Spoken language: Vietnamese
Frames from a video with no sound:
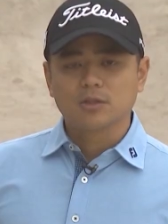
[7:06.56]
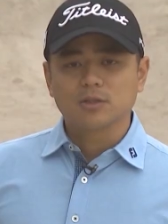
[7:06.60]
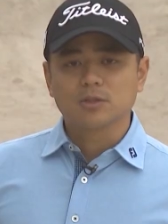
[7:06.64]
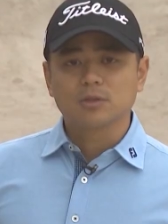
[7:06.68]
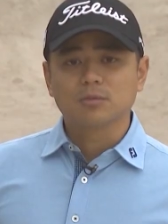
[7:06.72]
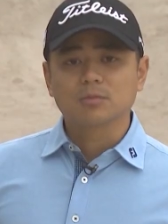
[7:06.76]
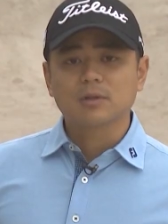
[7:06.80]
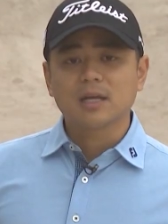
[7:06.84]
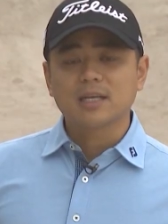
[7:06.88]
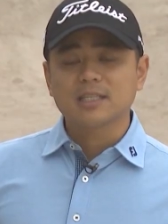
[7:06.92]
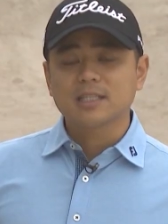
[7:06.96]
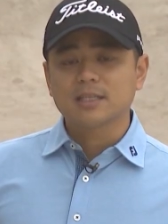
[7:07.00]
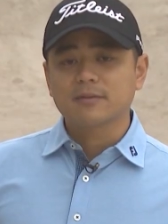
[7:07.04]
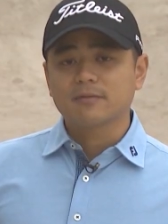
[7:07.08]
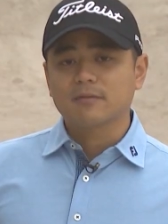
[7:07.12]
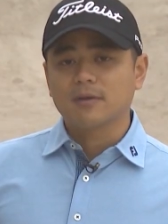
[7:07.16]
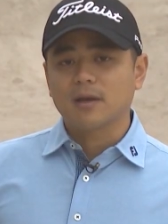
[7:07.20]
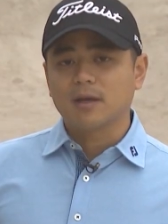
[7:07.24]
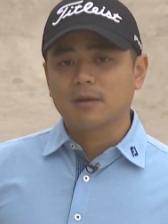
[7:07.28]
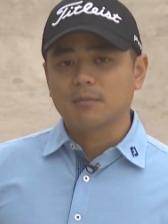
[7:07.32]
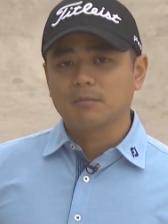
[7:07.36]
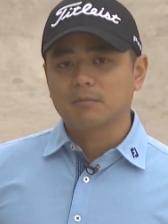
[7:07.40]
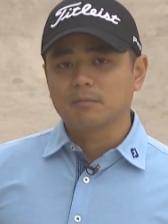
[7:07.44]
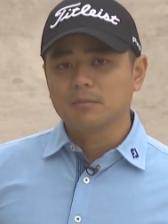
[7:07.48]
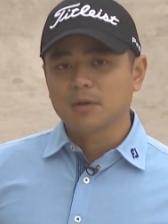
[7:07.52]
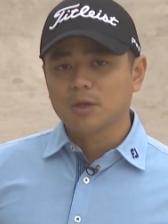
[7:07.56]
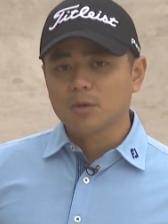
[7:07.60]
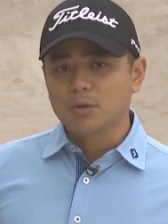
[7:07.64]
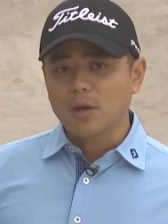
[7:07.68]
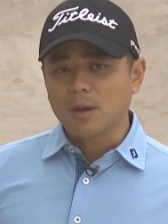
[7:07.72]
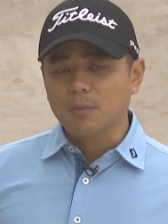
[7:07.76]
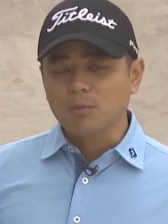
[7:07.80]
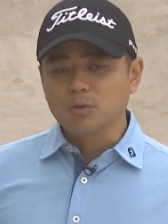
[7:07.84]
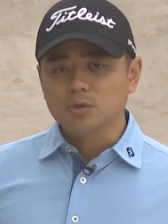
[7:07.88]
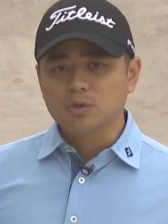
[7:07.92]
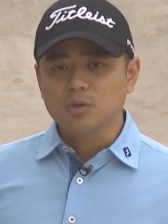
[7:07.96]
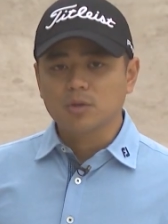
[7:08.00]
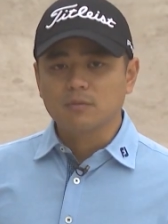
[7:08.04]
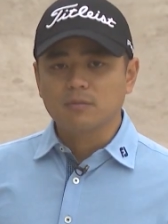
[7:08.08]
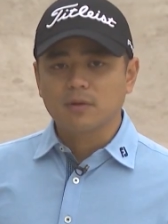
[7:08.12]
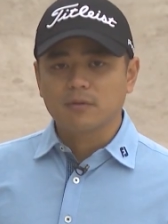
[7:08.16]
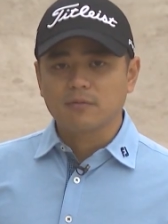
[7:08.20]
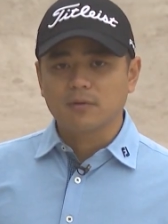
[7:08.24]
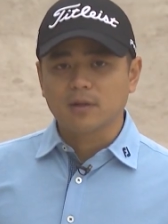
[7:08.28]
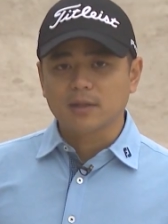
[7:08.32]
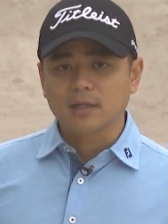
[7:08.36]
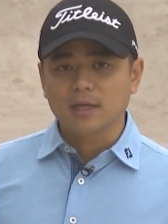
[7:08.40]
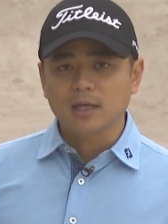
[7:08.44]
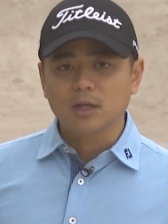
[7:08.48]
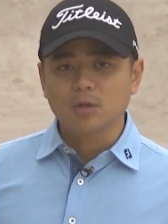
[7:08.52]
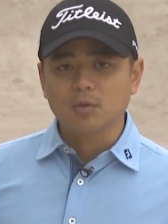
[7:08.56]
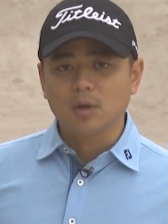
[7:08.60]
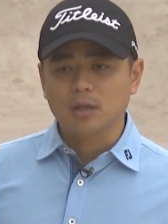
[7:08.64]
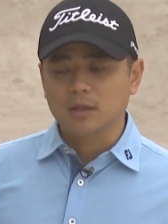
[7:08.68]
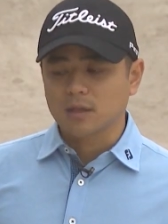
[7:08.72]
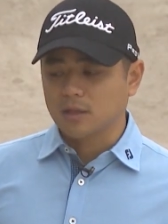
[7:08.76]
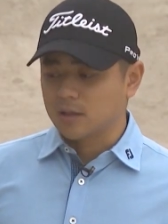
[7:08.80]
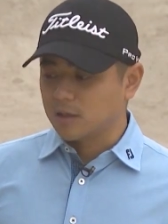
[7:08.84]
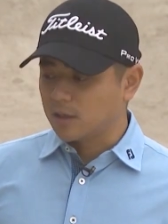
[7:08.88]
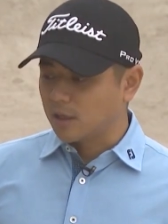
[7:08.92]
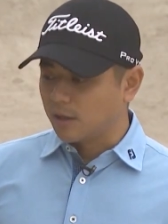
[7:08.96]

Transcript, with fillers: chúng ta sẽ phải biến hóa một chút về phần kỹ thuật